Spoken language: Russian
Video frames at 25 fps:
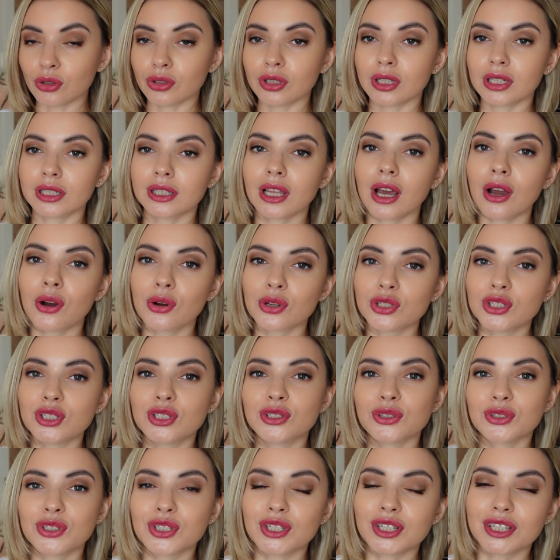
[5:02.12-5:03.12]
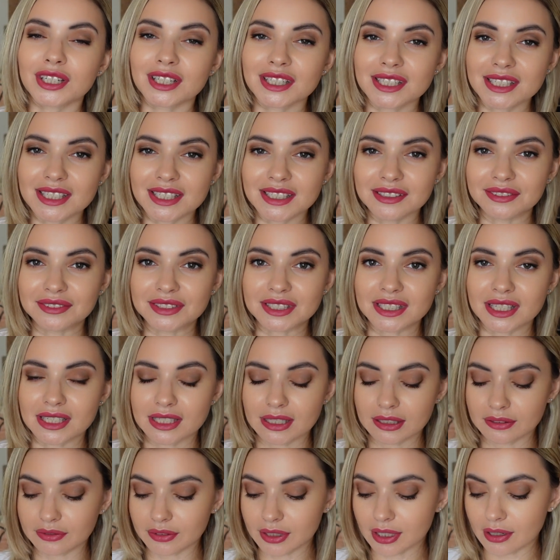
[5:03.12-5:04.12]
но иногда хочется очень красиво
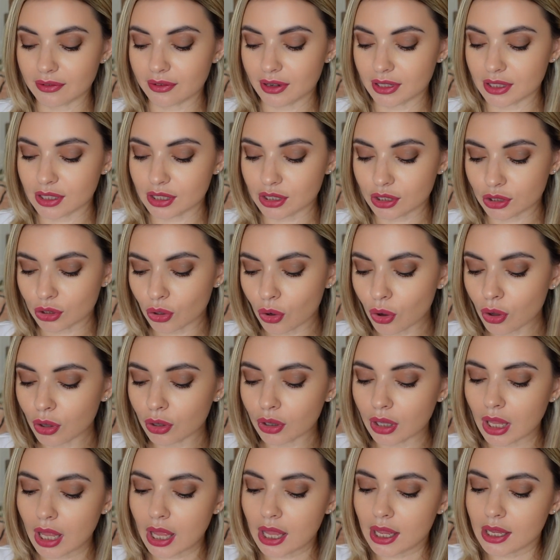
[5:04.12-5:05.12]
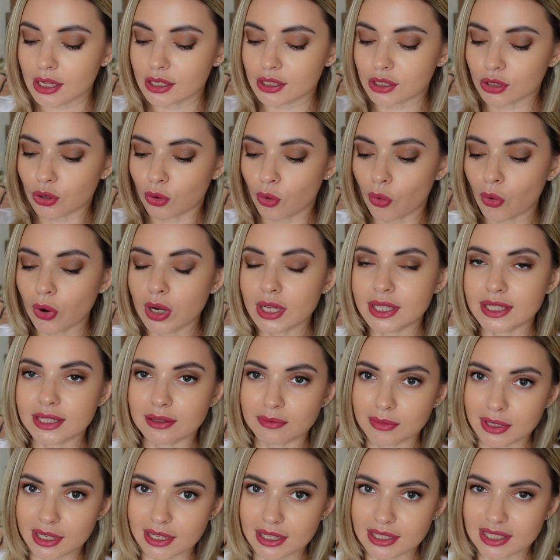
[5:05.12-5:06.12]
засервировать стол с
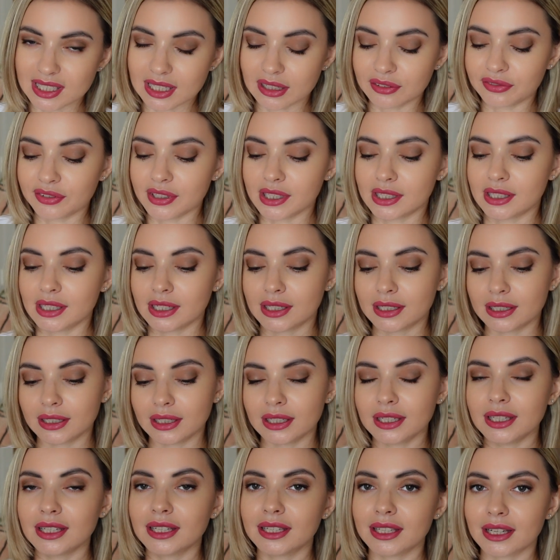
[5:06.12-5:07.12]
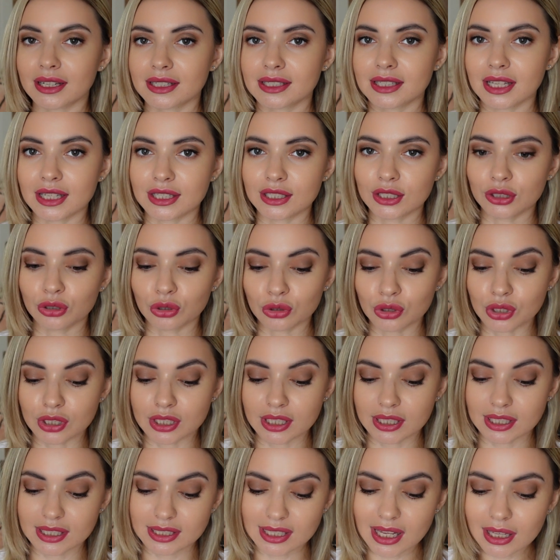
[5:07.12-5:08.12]
кольцами для салфеток. Их я, кстати, тоже
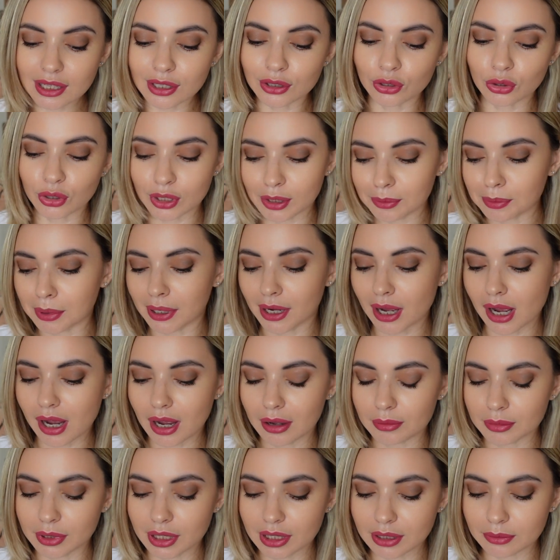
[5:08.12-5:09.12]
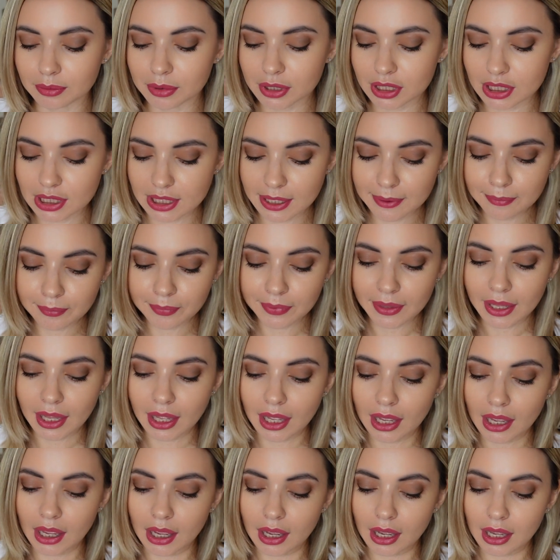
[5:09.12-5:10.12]
заказала, но они пока ко мне не пришли.
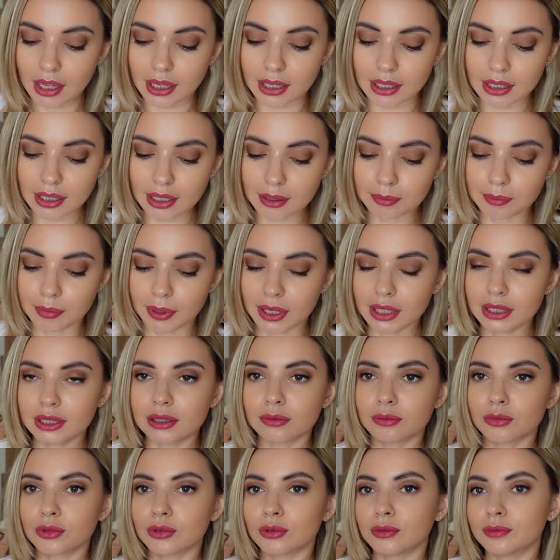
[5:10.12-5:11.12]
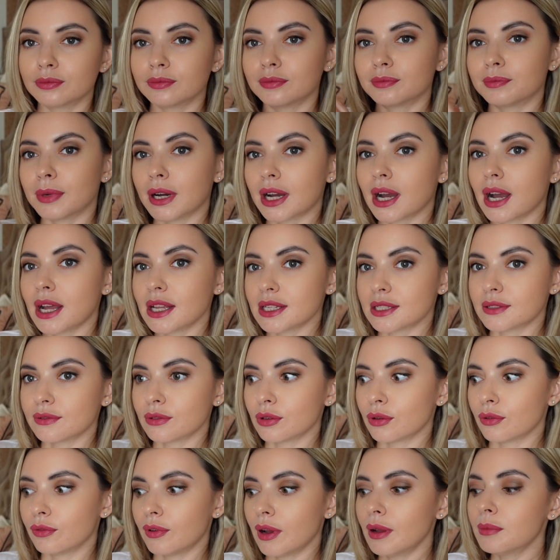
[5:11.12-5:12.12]
И поэтому
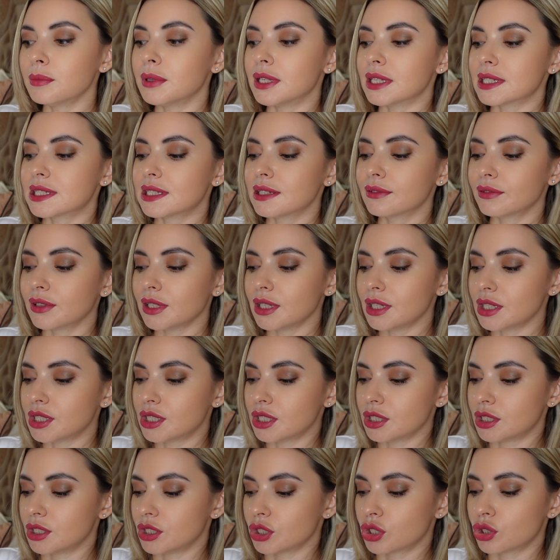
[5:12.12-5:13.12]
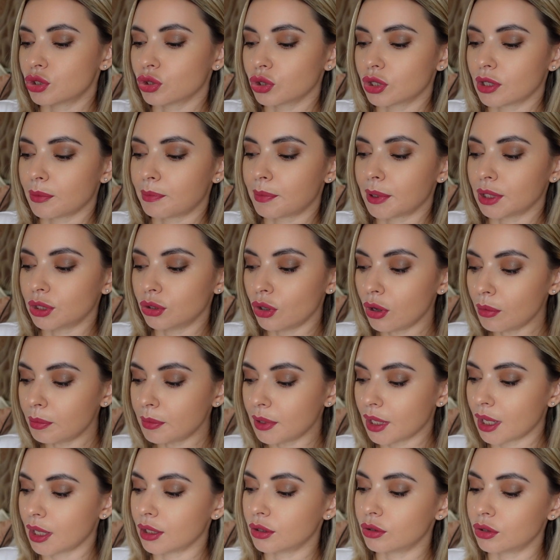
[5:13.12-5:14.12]
показываю вам, если вы ищете что-то
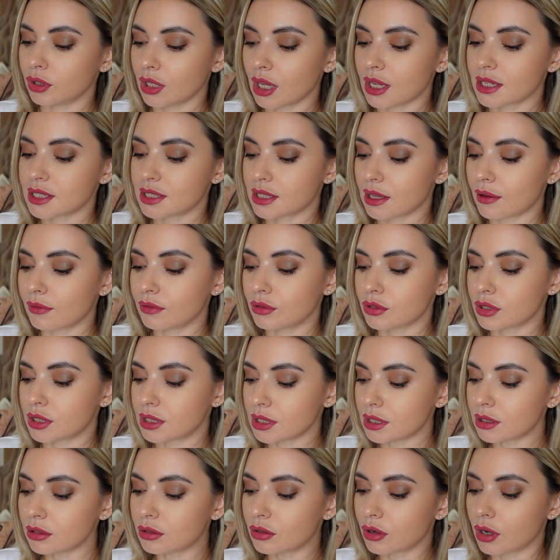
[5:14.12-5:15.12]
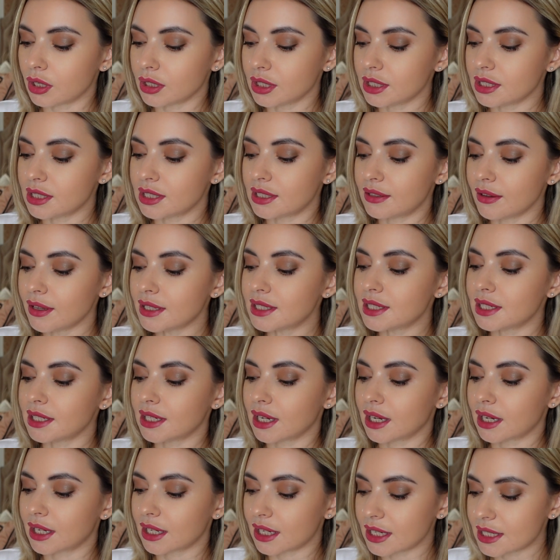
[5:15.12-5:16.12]
подобное, то я оставлю ссылку, они
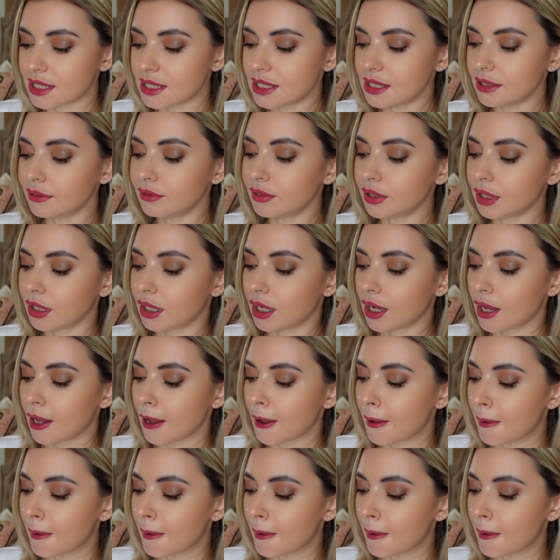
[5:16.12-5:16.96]
действительно красивые.